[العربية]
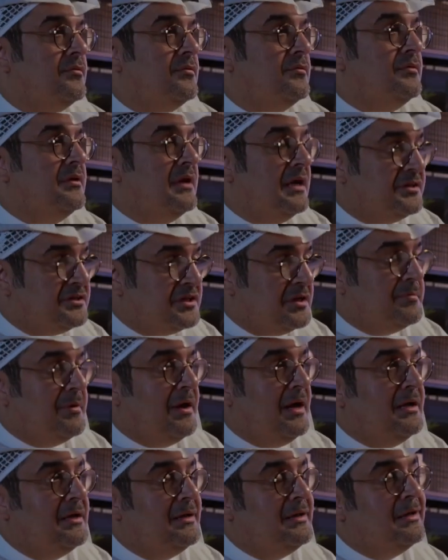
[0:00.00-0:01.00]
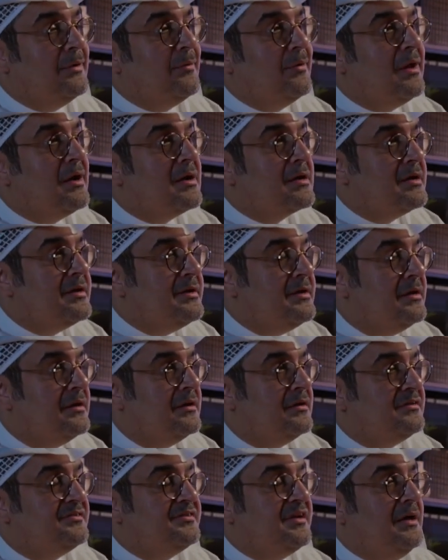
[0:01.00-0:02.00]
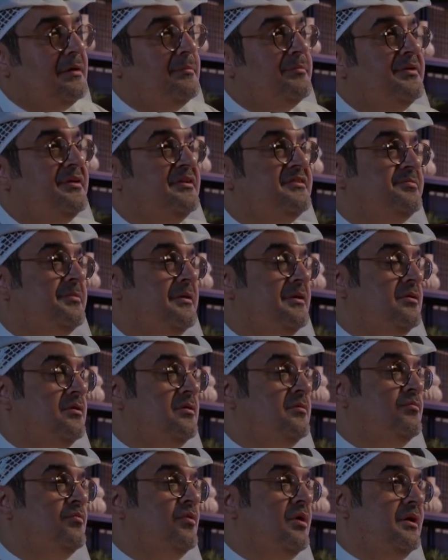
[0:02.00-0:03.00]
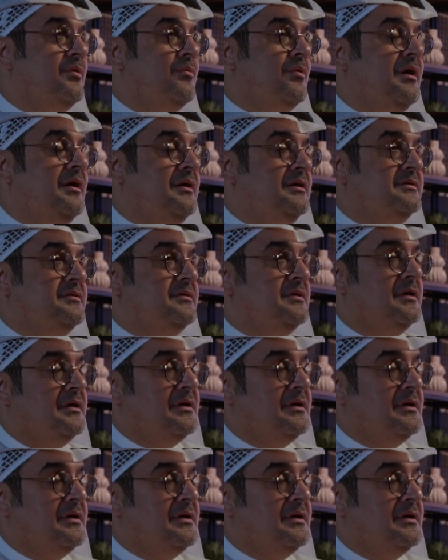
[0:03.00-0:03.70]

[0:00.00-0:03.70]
اللهجة المحلية ولكن صعب بالنسبة لهم مو أي واحد